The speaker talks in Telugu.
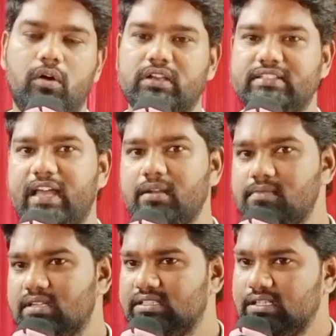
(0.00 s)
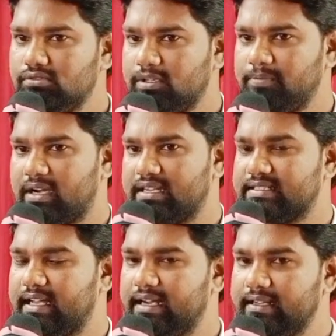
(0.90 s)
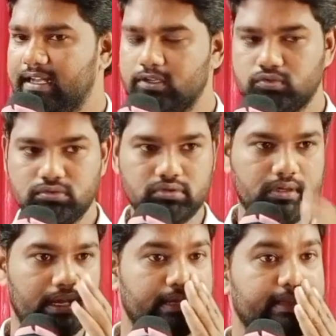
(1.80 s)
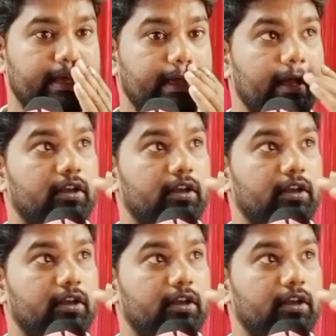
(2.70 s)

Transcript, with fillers: ఒకసారి మీ జీవితపు కష్టాలను కానీ చూసుకోగలిగితే